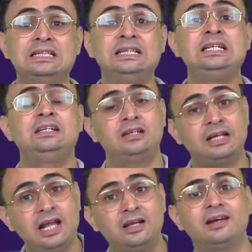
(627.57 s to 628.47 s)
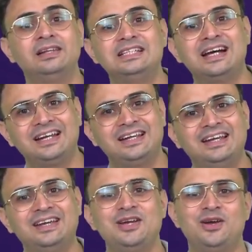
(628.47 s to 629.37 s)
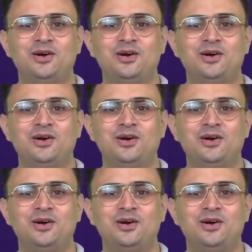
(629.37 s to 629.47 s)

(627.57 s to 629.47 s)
नीट क्रैक करने जा रहे हैं